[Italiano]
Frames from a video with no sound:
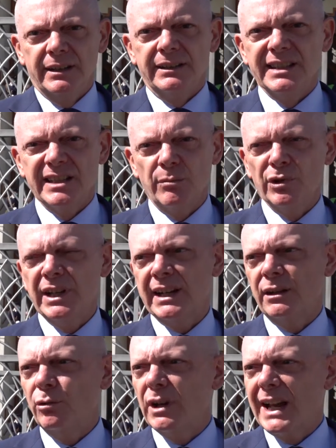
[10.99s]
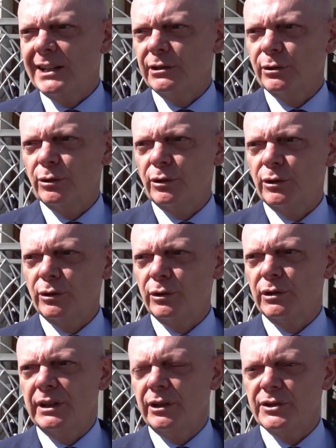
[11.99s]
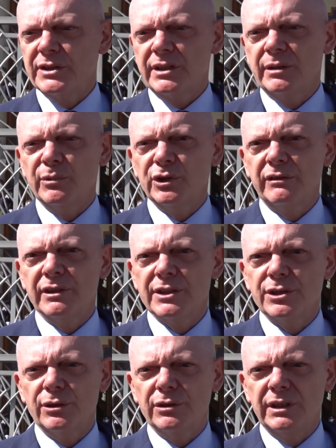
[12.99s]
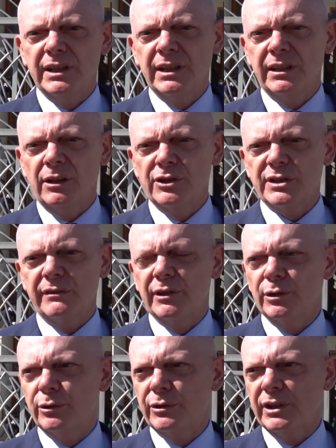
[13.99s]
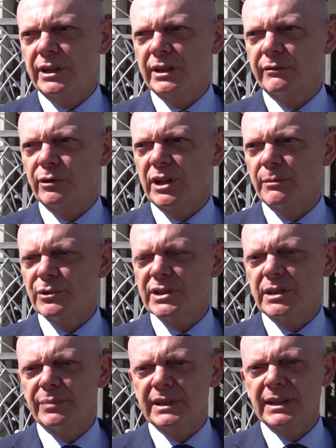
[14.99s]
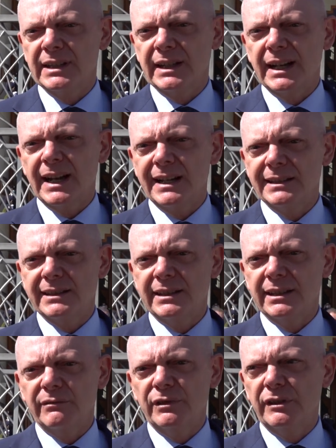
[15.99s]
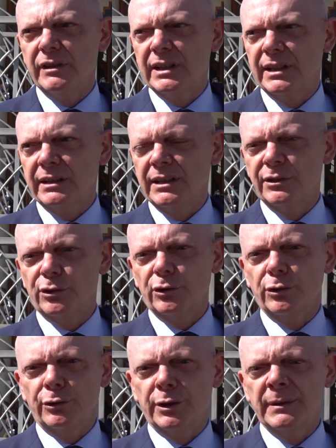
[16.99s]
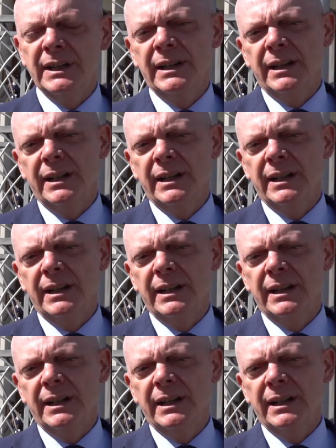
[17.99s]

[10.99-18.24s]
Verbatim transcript: testimoniare l'un l'altro le nostre motivazioni, i nostri valori che vogliamo sempre tenere alti e vivi dentro di noi.